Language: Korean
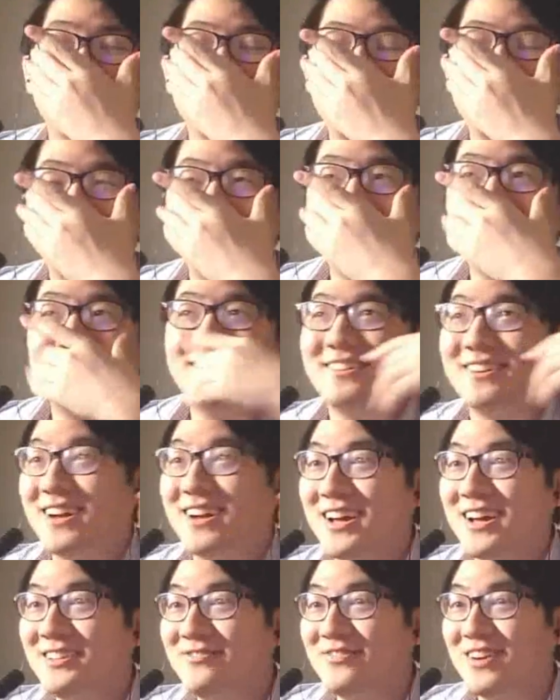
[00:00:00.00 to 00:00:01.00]
이제
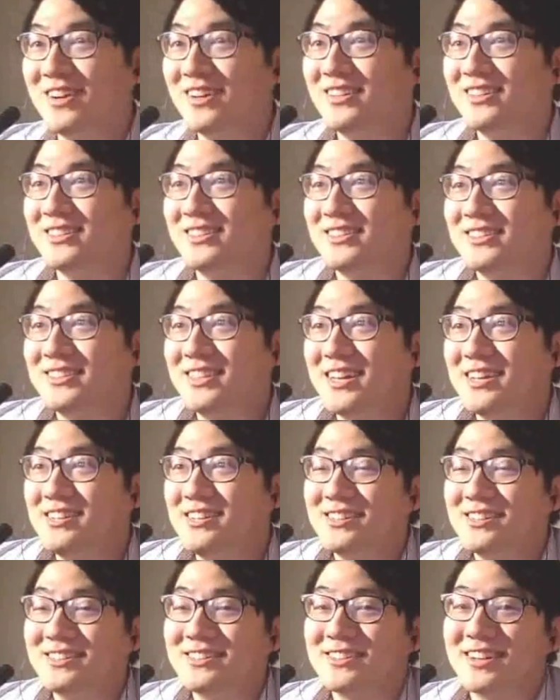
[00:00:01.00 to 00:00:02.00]
디자이너가 하는 그
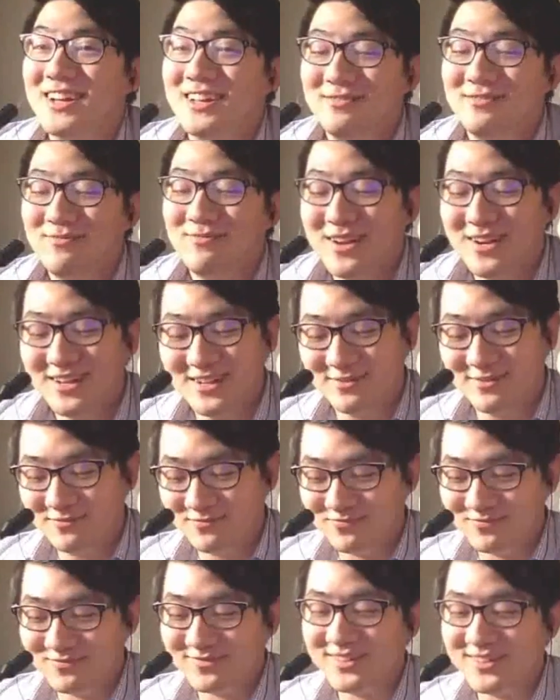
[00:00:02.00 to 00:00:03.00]
스타일리스트가 하는 말이